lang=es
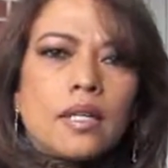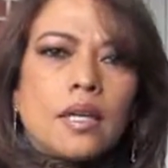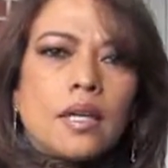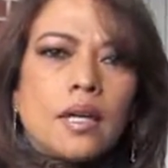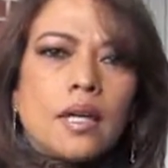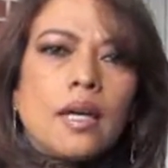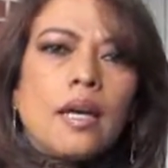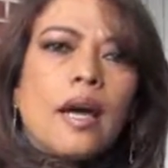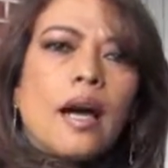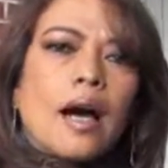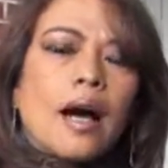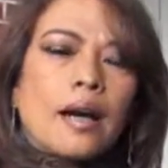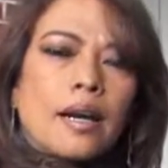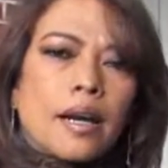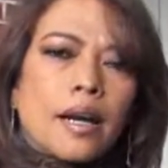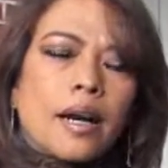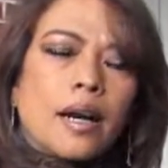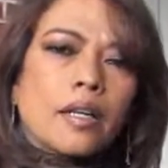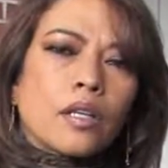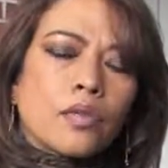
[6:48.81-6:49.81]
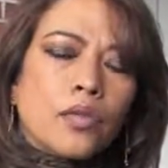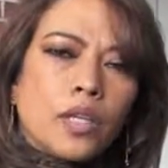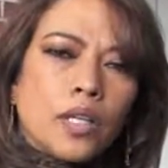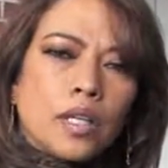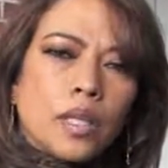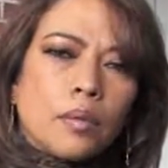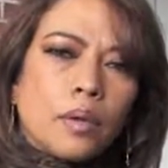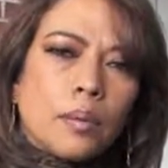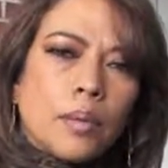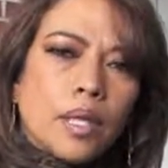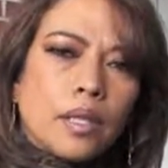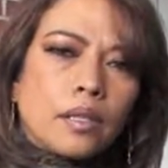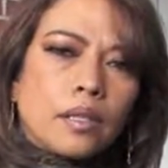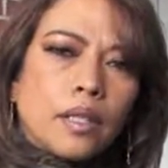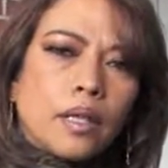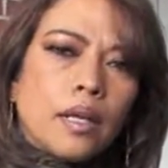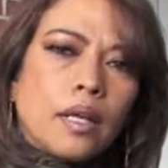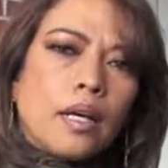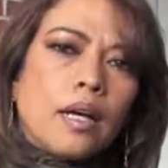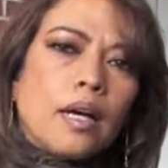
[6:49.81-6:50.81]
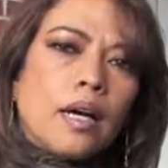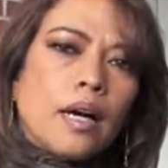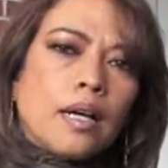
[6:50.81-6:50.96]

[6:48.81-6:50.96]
de aclarar definitivamente